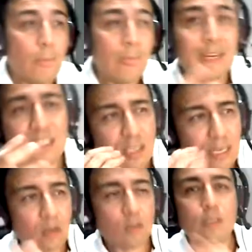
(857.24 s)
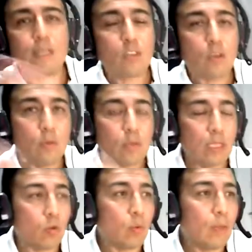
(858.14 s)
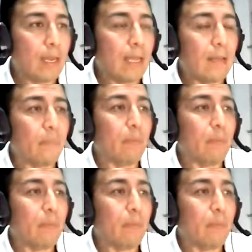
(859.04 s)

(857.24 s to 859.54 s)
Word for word: Rechinan los dientes como si tuviera